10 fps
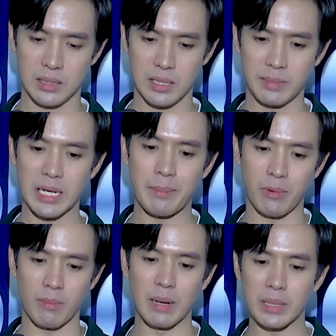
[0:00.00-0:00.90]
ที่มันทำอ
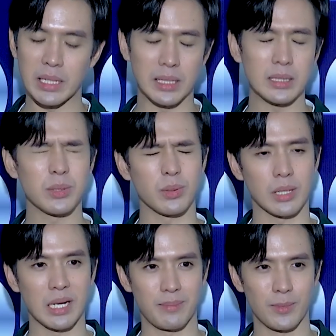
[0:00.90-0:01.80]
อกมามันดีที่สุด
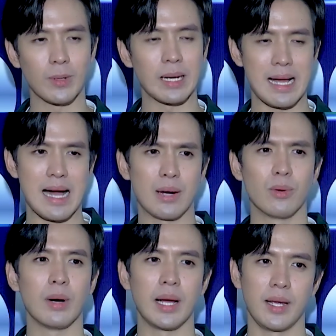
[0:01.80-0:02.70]
กับลูกค้า
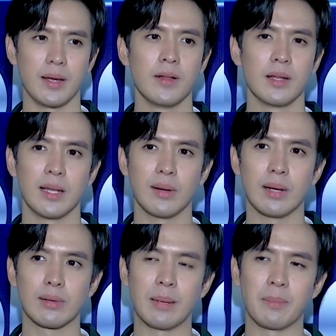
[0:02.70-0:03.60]
ด้วย แล้ว
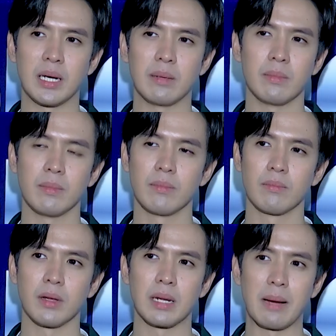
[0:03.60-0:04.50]
เราทำเป็น
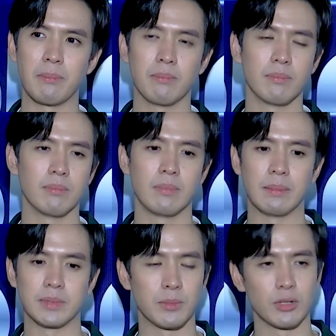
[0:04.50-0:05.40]
เราทำแบ
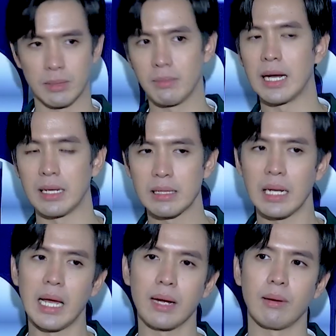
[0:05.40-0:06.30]
บจำนวนจำกัดตั้งแต่
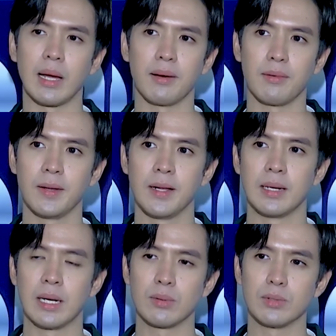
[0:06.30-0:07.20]
แรกอยู่แล้ว
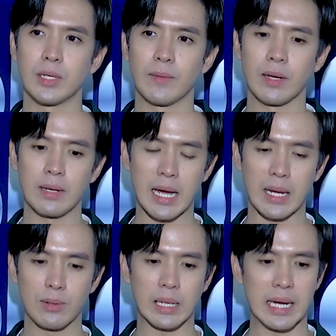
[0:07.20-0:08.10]
เราก็รู้สึกว่าเราอยาก
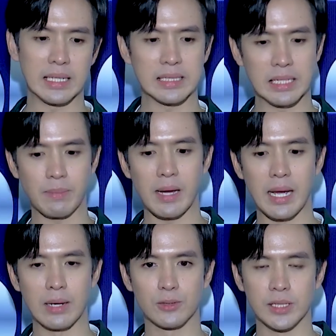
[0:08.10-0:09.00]
ให้ลูกค้าที่ซื้อไป
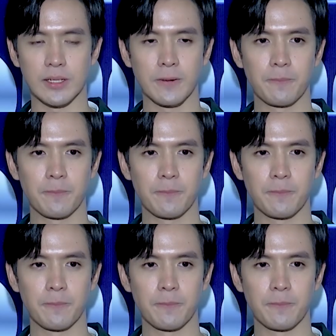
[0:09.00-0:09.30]
อ่ะรู้สึก